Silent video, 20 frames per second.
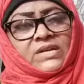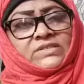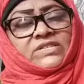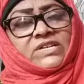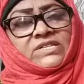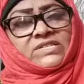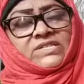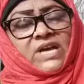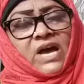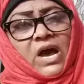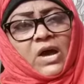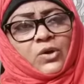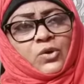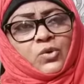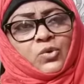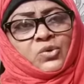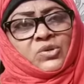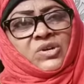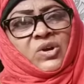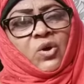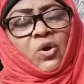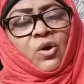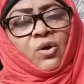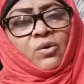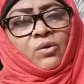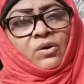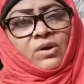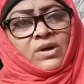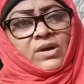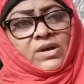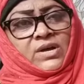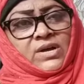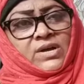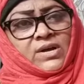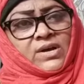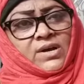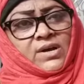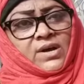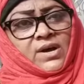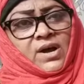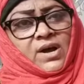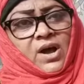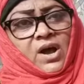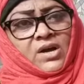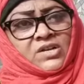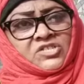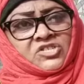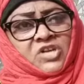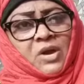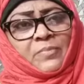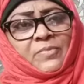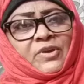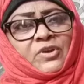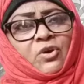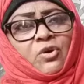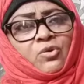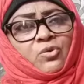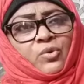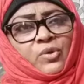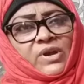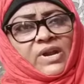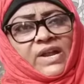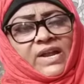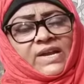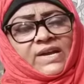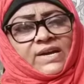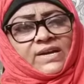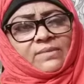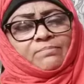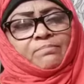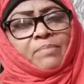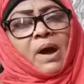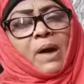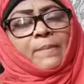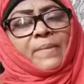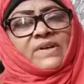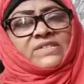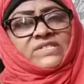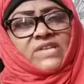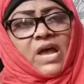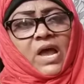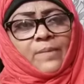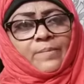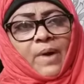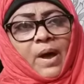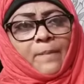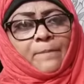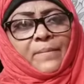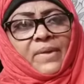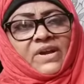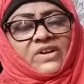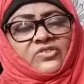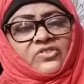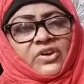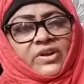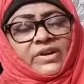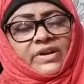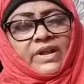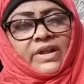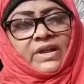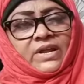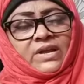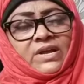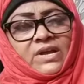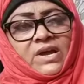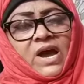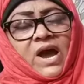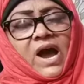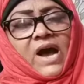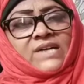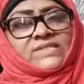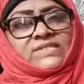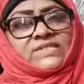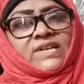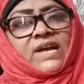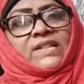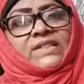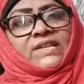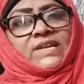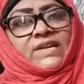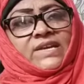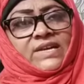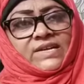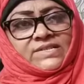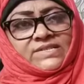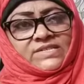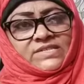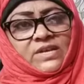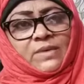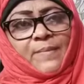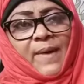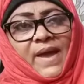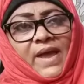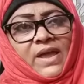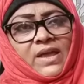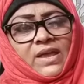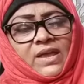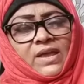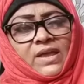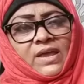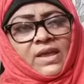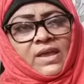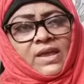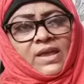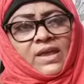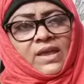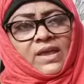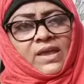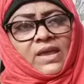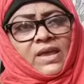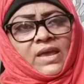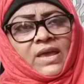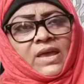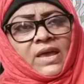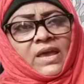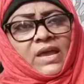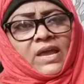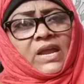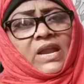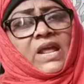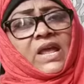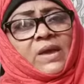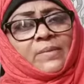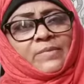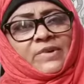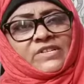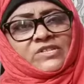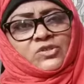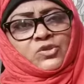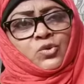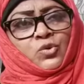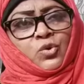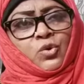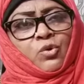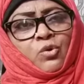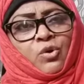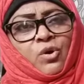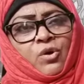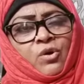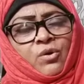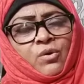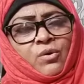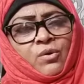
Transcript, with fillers: जिस कानून को श्रमिकों को लेकर बाबा साहेब अम्बेडकर ने आज़ादी के समय इन्हीं मजदूरों को